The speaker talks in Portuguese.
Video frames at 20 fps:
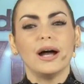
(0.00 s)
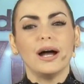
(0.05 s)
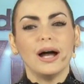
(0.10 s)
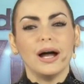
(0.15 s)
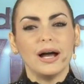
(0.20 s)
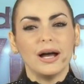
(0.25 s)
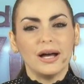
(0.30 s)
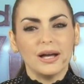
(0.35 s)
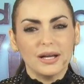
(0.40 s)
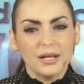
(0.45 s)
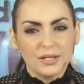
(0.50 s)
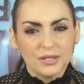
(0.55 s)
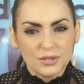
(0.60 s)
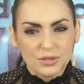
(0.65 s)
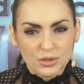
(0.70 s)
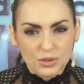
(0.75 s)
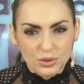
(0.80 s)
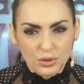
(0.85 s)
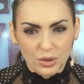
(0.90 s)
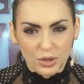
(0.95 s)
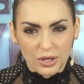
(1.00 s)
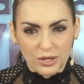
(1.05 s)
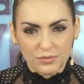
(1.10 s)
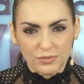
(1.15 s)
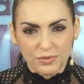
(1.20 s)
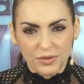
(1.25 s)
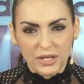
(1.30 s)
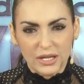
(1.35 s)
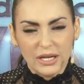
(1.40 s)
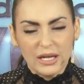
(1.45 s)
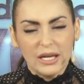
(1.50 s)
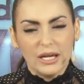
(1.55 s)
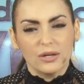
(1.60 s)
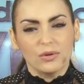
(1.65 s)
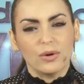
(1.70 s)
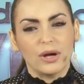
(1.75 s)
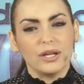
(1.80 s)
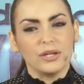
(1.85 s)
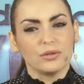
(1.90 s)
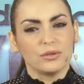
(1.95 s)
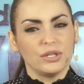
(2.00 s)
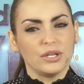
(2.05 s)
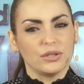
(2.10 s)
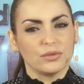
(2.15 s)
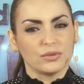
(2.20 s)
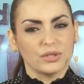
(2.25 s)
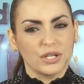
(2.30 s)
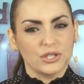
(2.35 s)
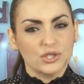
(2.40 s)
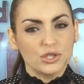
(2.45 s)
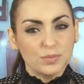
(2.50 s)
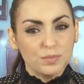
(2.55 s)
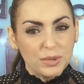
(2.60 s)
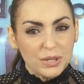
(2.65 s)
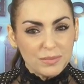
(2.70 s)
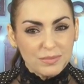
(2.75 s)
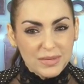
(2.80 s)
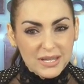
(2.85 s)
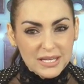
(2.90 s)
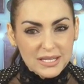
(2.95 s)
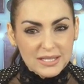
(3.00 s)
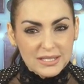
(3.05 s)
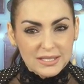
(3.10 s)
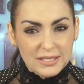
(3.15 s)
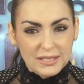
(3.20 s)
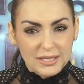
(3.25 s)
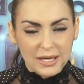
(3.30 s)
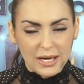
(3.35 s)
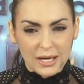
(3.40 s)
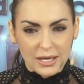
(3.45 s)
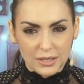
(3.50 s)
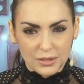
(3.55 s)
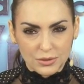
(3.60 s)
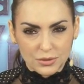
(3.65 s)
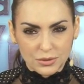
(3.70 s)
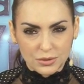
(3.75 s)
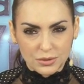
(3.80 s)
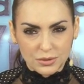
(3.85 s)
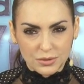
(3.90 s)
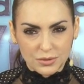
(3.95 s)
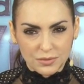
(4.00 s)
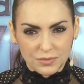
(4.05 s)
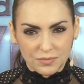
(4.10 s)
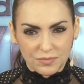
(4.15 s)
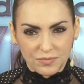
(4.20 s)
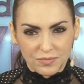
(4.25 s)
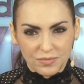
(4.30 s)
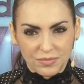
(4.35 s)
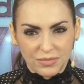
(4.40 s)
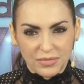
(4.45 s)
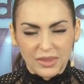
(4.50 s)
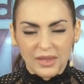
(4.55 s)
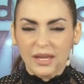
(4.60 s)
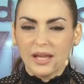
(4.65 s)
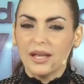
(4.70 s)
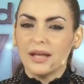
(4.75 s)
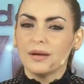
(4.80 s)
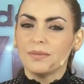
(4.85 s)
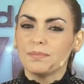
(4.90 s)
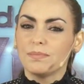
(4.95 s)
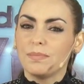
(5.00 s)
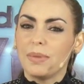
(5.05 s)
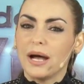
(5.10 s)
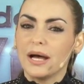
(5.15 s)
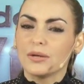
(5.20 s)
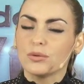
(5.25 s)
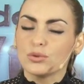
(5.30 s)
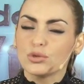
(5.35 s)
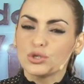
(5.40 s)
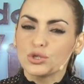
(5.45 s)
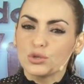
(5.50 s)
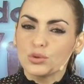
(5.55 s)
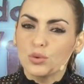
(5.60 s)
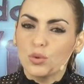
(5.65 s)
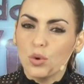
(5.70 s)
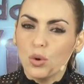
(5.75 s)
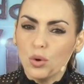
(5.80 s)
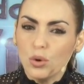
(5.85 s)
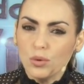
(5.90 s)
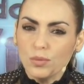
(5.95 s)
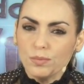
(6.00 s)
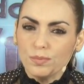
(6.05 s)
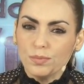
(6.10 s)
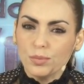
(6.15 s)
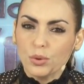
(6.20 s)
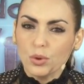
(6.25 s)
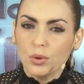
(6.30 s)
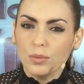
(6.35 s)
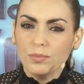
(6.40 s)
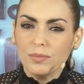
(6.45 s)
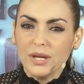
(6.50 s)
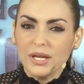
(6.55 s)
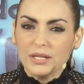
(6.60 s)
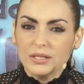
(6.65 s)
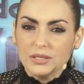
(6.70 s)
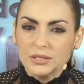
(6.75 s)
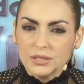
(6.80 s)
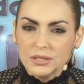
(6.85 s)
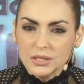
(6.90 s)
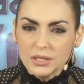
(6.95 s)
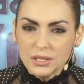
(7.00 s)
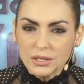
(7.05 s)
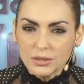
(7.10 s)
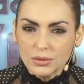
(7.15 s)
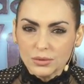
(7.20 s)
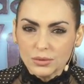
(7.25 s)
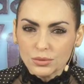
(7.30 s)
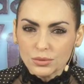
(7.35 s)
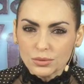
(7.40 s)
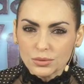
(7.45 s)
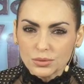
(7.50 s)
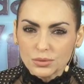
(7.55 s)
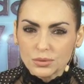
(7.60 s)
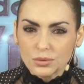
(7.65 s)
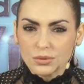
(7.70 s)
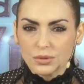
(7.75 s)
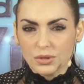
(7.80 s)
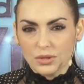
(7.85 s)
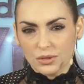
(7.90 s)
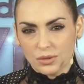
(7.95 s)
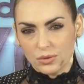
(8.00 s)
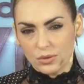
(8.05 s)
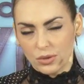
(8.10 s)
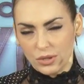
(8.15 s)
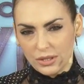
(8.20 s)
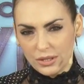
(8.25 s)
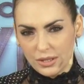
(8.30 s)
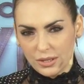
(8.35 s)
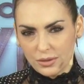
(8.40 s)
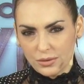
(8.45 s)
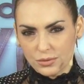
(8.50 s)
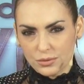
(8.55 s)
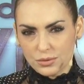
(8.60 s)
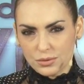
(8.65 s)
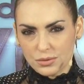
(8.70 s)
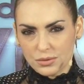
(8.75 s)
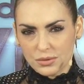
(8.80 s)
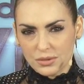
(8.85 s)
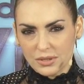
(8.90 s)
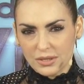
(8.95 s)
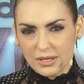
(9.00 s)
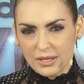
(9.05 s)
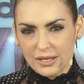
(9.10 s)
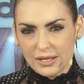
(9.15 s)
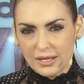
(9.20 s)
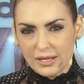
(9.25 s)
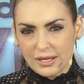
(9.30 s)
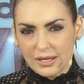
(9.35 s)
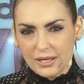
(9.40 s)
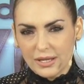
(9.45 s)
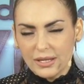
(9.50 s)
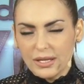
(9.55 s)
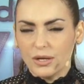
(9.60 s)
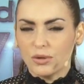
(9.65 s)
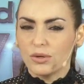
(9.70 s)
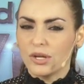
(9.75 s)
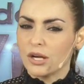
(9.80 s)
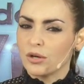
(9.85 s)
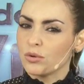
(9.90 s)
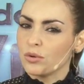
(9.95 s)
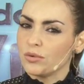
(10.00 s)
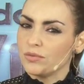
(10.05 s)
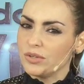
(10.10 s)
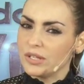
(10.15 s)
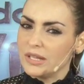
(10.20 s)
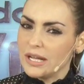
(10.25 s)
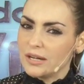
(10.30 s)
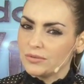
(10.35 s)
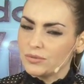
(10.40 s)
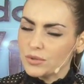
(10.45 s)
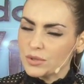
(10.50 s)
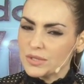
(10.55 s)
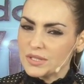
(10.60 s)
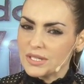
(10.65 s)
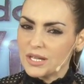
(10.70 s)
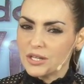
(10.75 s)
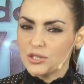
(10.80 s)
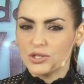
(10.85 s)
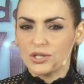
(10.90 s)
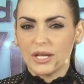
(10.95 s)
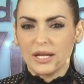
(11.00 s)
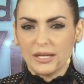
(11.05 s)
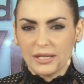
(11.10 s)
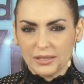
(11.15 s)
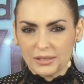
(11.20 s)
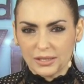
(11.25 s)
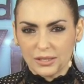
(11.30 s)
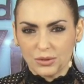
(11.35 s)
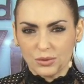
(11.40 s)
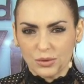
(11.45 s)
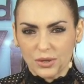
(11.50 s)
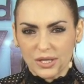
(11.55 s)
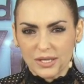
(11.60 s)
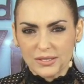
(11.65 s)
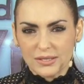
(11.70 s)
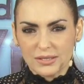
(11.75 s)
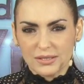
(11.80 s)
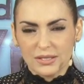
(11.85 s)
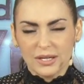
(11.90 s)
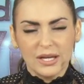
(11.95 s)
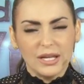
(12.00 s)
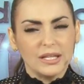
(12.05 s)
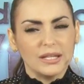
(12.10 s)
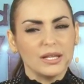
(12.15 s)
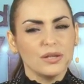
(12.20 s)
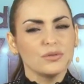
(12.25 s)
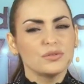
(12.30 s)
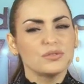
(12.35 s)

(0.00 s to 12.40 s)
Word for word: às 9, com a reunião das primícias para os comprometidos com Deus. E eu quero convidar você a estar entre nós. Tenho